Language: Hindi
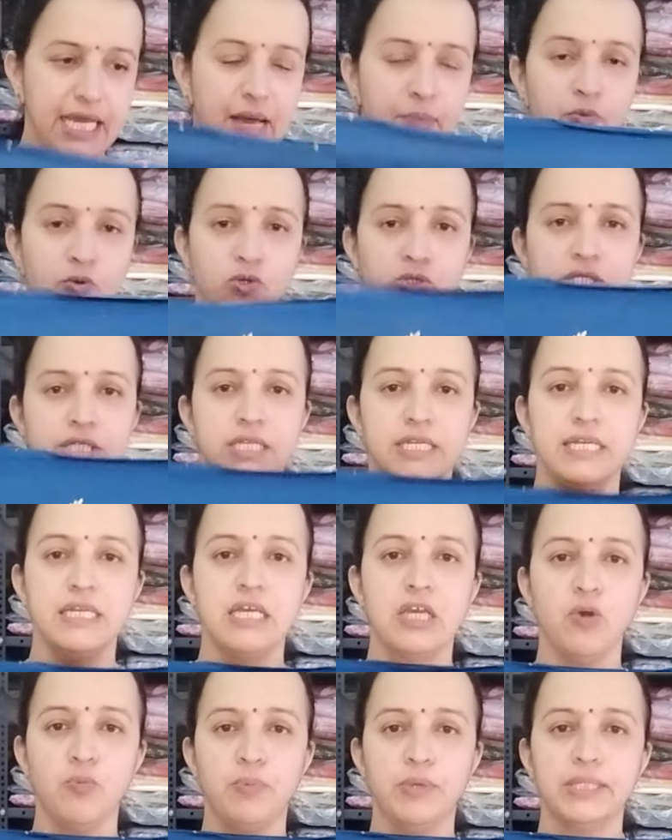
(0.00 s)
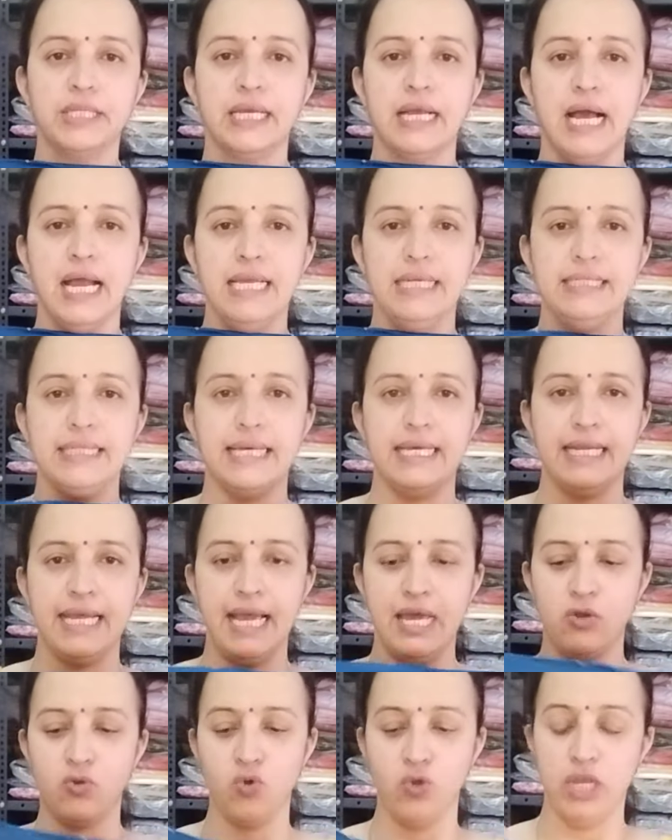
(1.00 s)
कि आपको स्क्रीन के ऊपर दिखाई दे
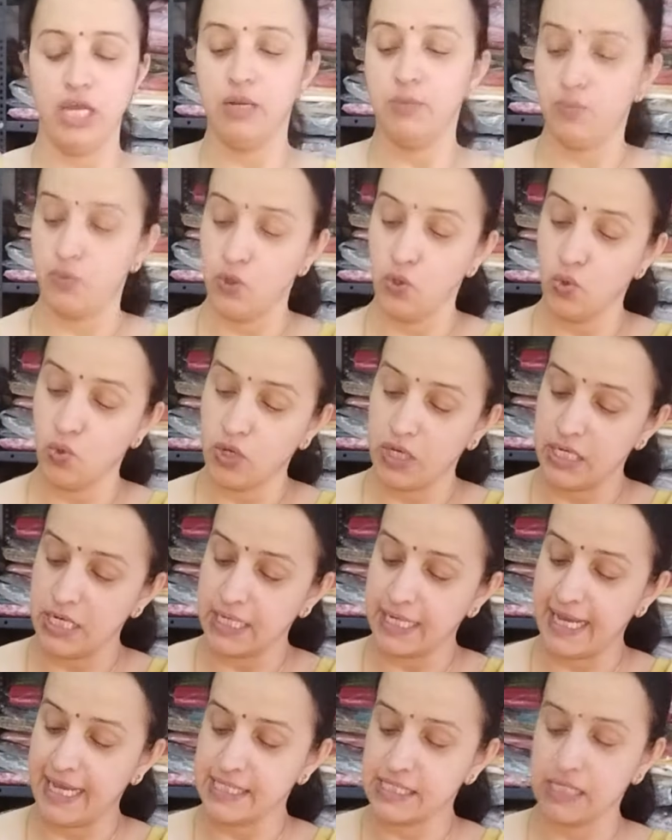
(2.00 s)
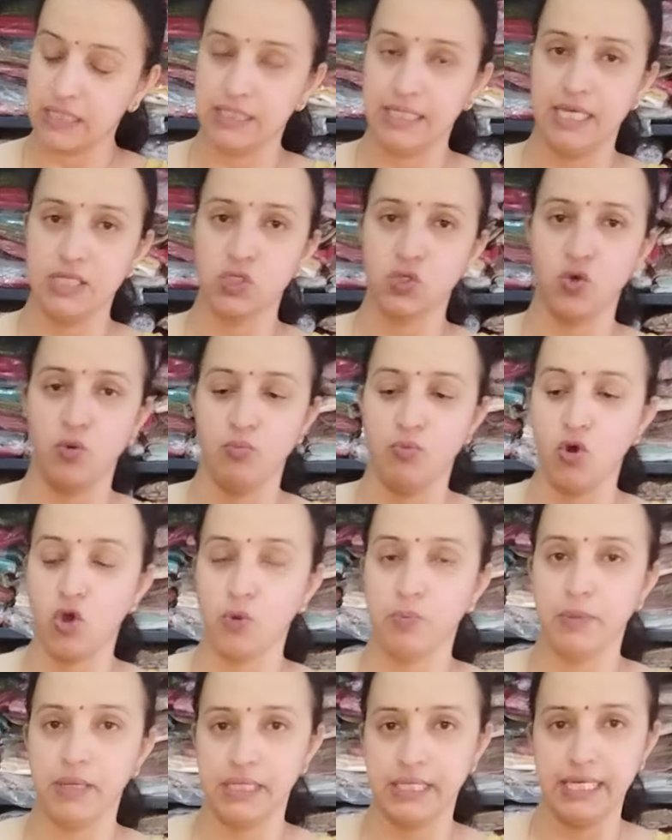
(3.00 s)
रहा है रॉयल ब्लू कलर कह सकते हैं इसको
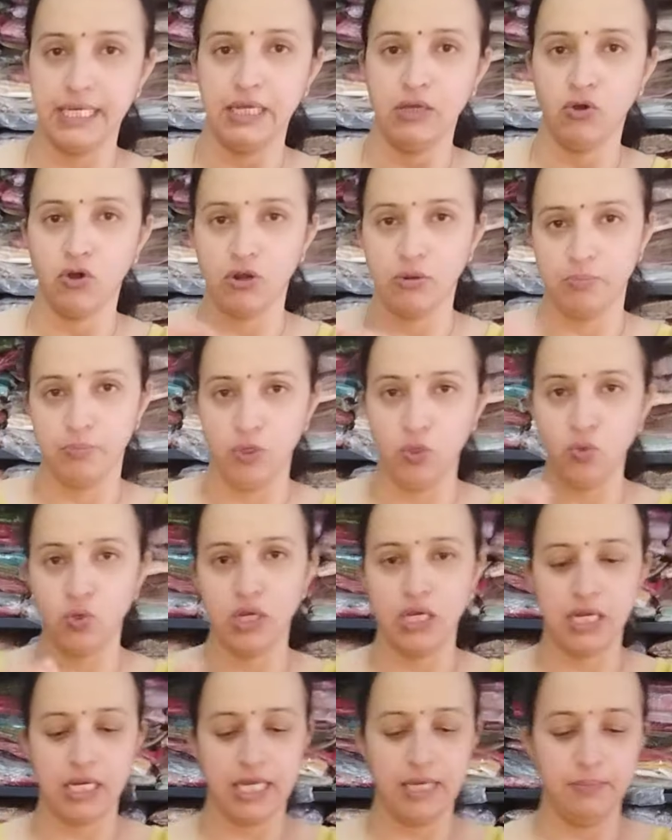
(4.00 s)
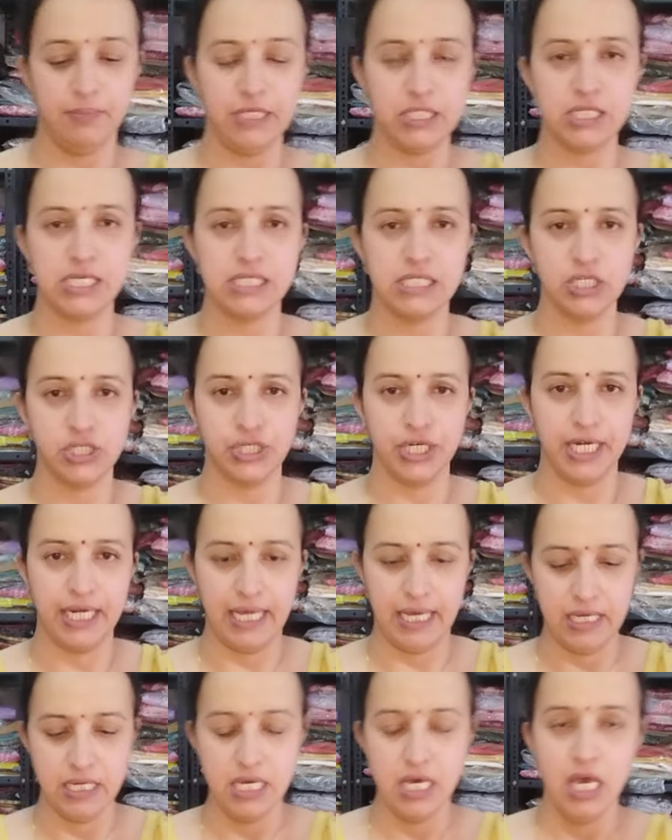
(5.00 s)
मोरपंखी और ब्लू कलर के बीच की सी शेड
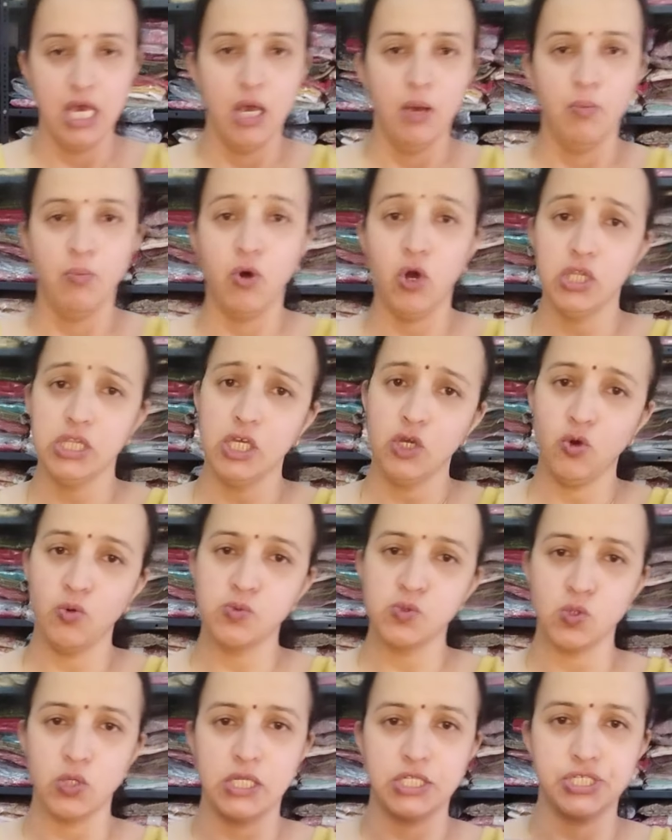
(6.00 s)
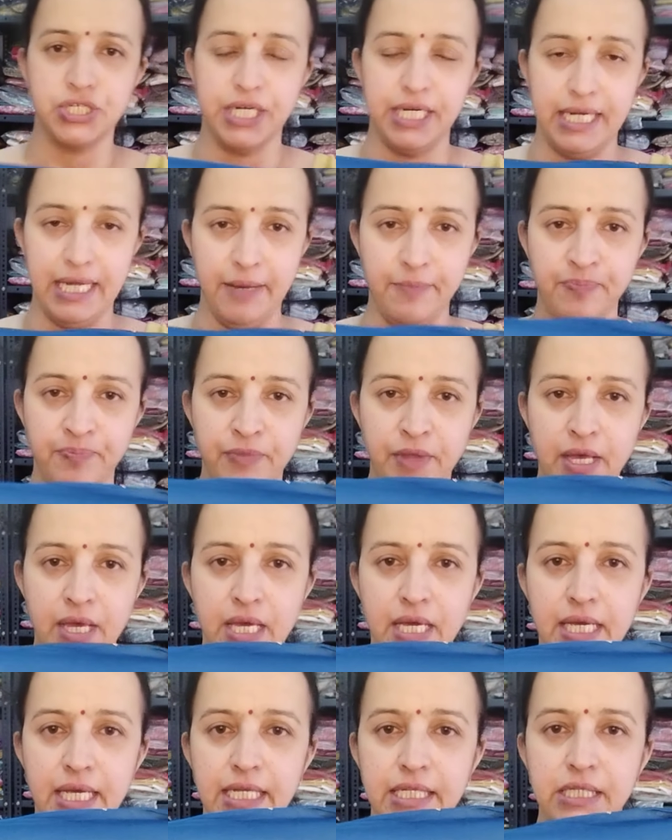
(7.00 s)
है बहुत ही खूबसूरत शेड है
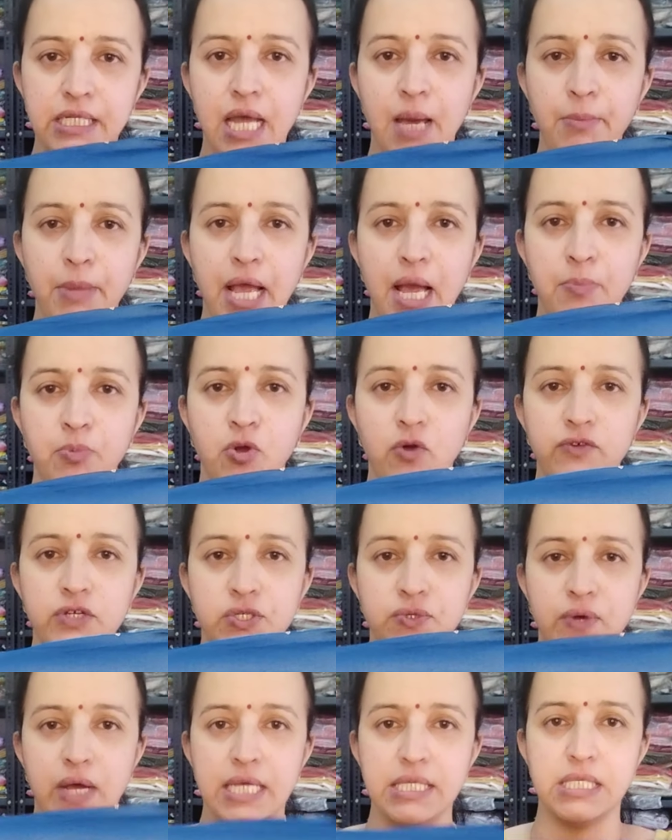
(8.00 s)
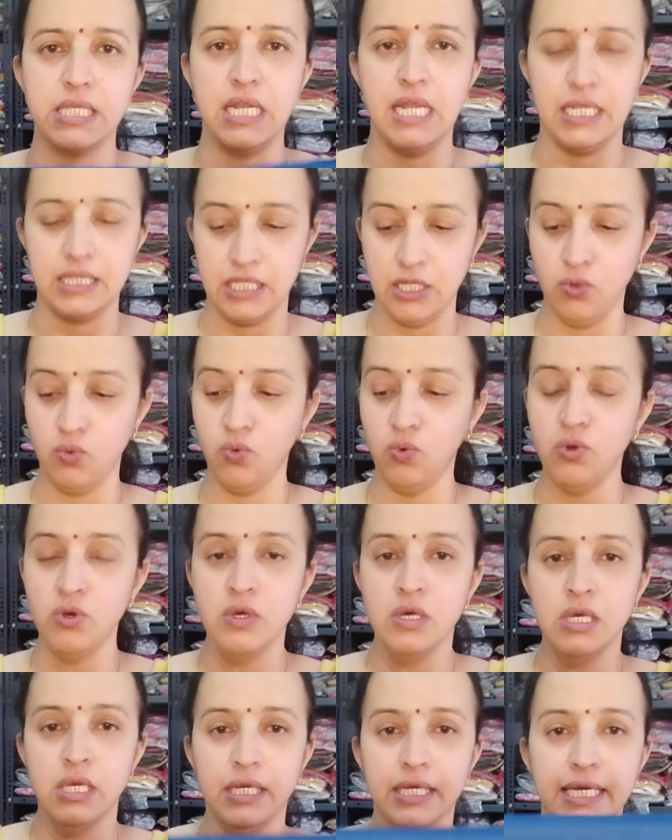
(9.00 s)
इतना मैं आपको विश्वास दिलाती हूँ
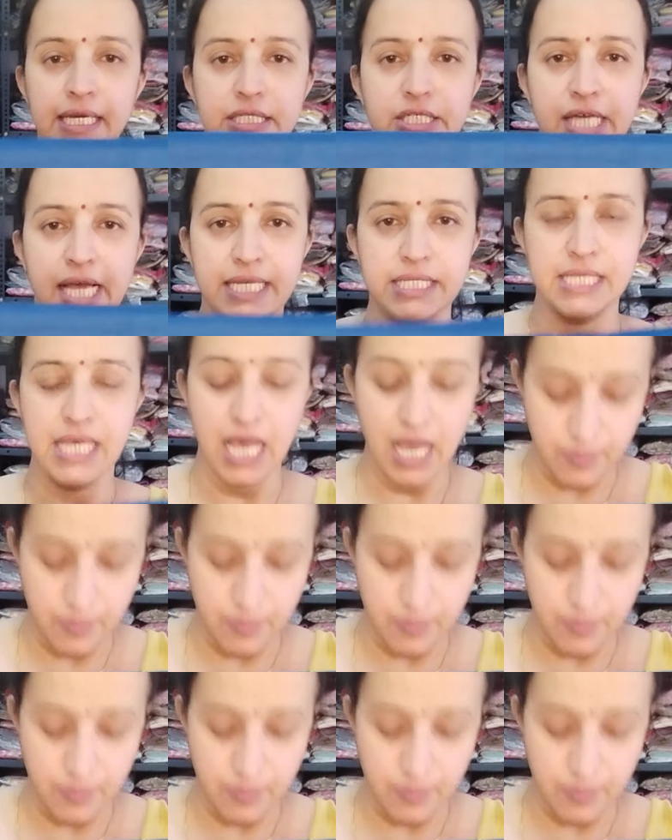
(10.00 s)
कि जैसा